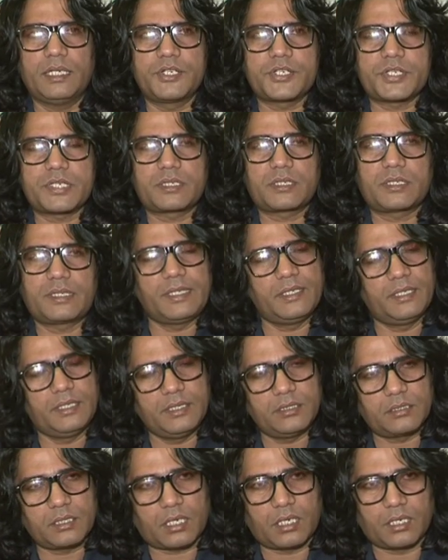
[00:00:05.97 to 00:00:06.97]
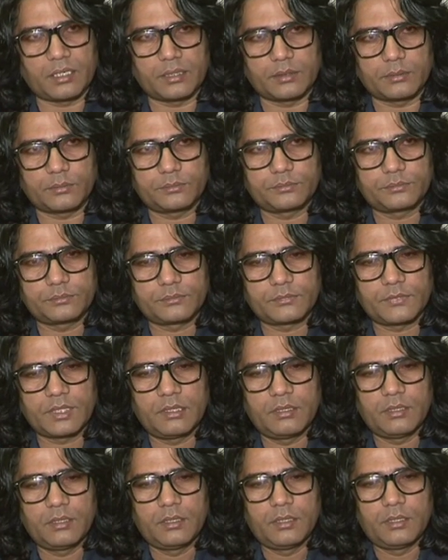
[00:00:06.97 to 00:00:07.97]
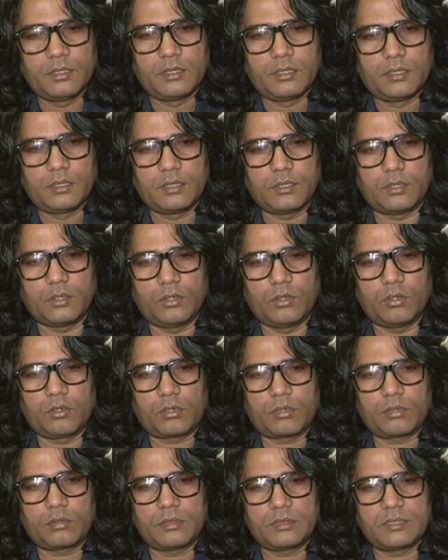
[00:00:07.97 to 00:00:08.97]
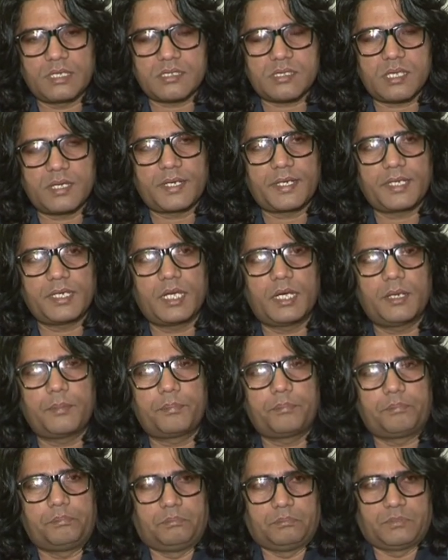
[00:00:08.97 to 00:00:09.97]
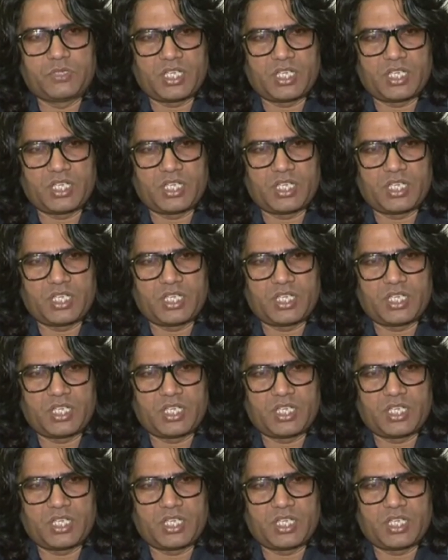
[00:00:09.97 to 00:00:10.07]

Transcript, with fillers: इश्क की ही तरह है और जैसा कि आप